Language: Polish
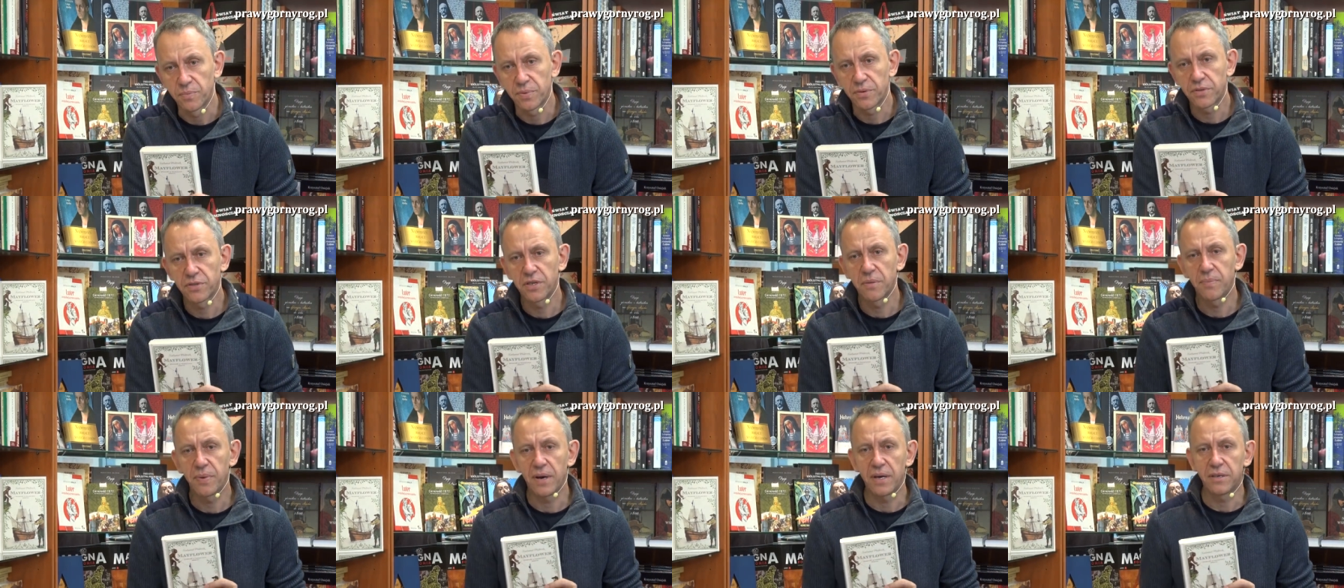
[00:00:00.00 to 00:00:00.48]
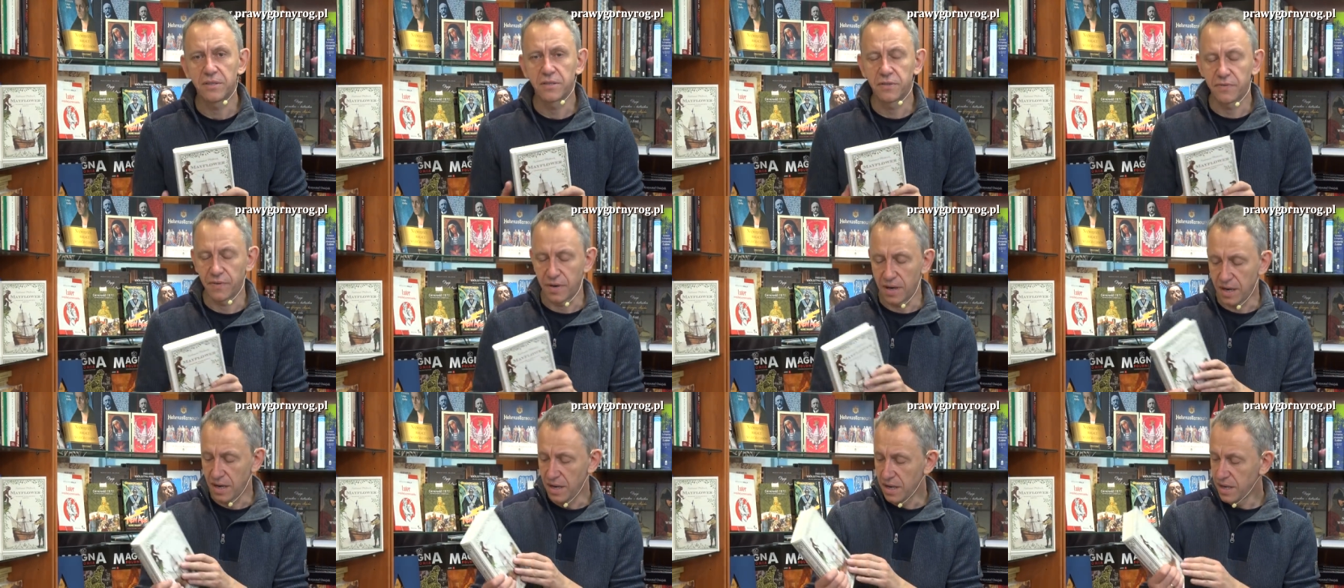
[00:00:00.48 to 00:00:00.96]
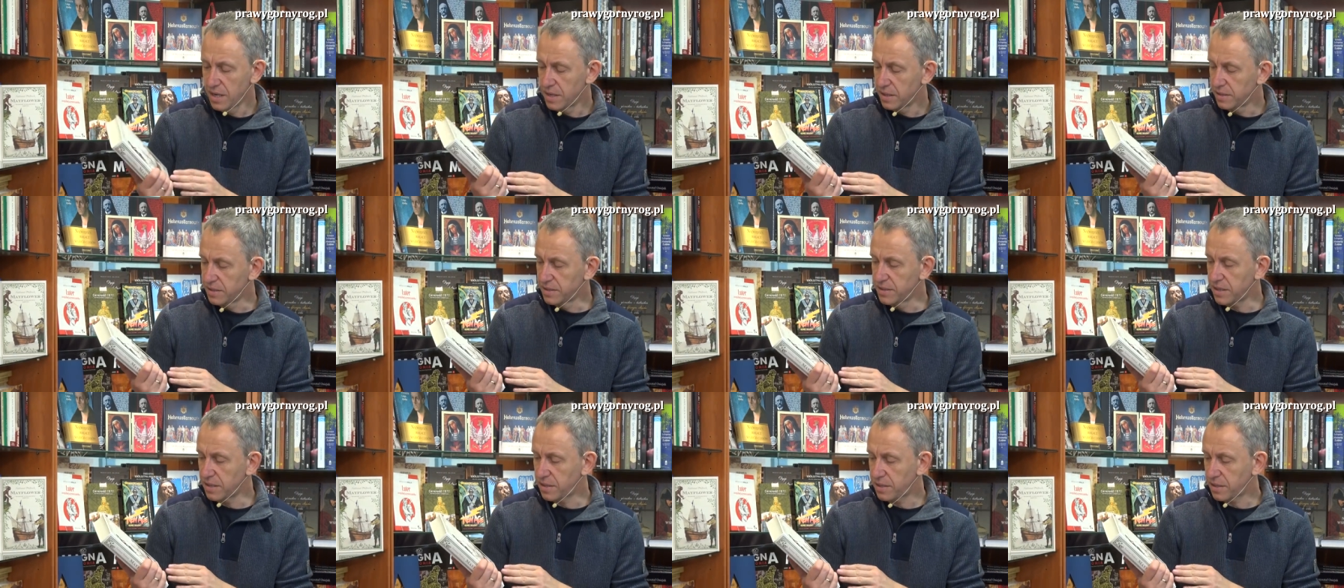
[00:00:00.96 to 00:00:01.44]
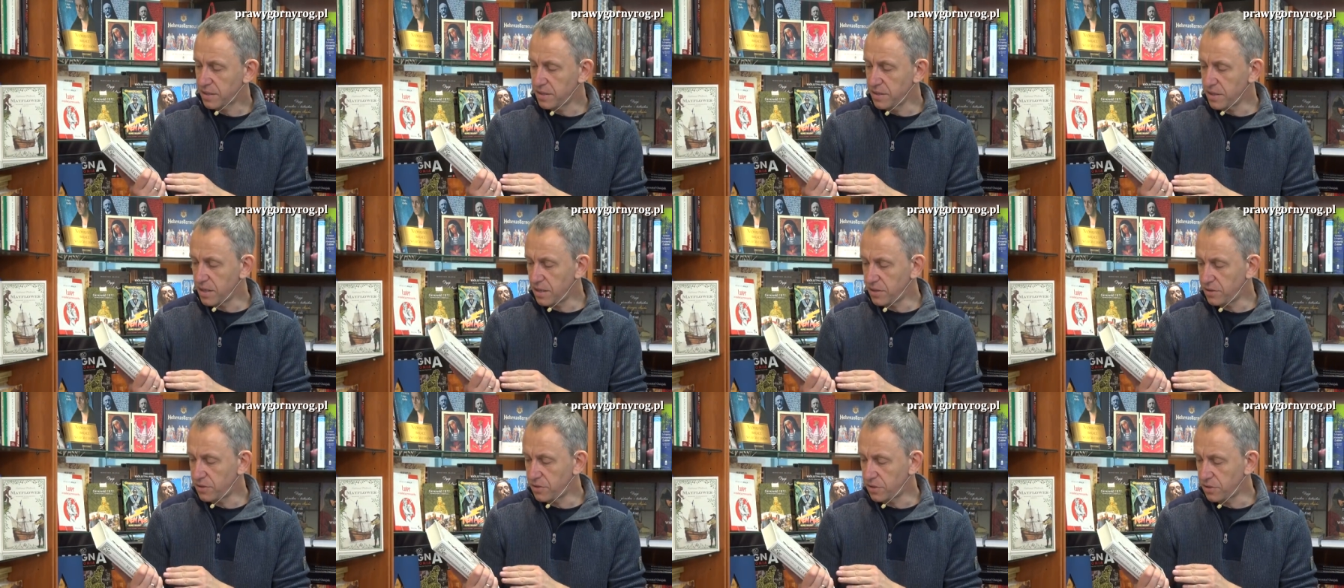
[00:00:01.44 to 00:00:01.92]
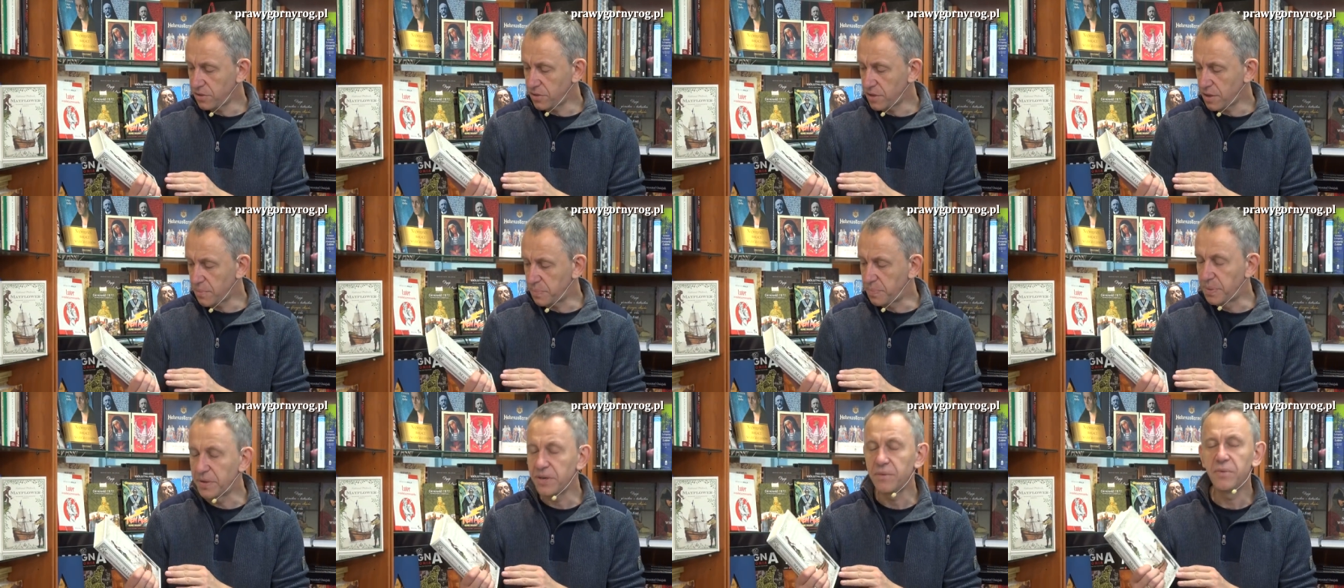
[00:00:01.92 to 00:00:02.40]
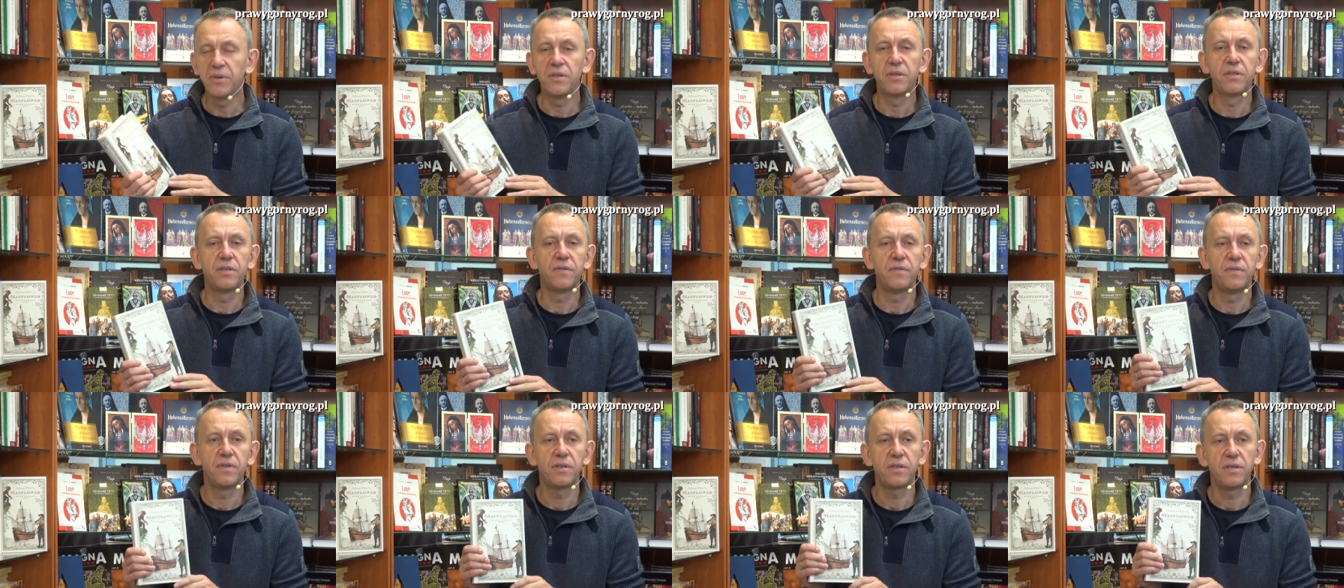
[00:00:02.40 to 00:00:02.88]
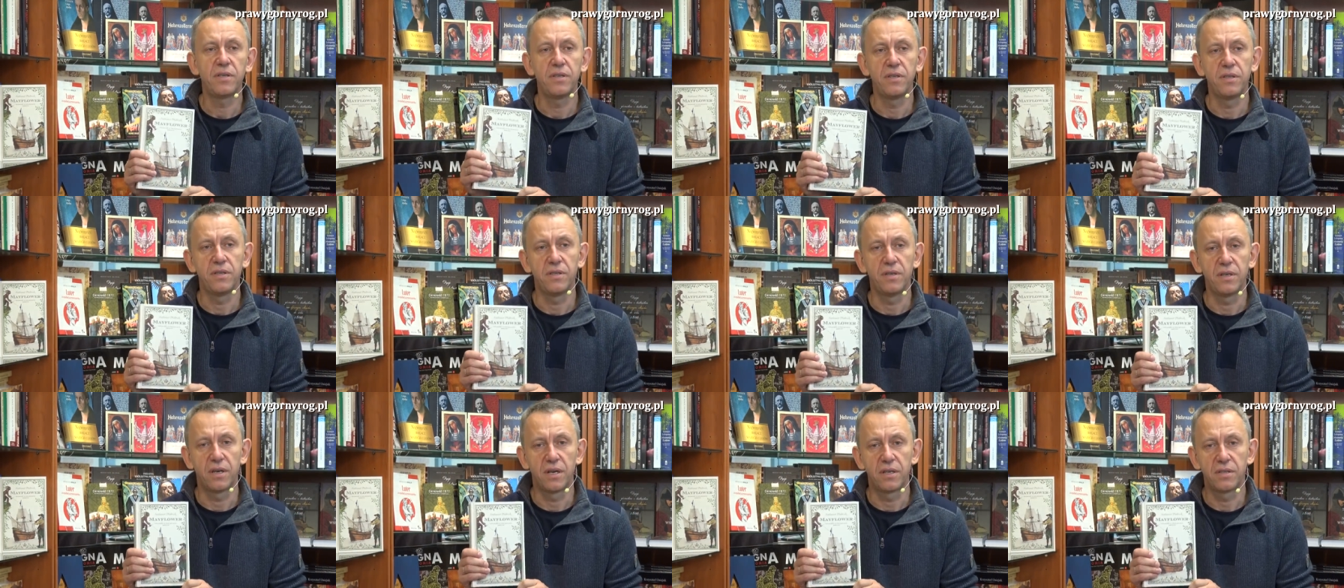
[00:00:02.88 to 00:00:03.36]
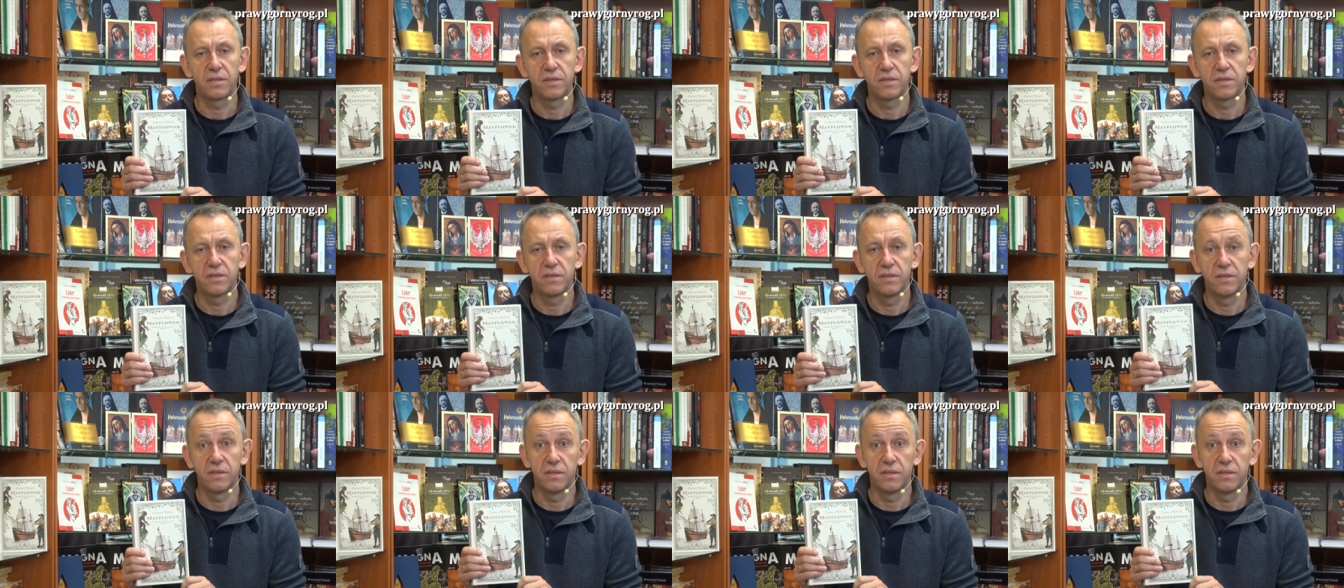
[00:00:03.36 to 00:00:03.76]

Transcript: Proszę Państwa, zetknięcie się prymitywnych Indian e,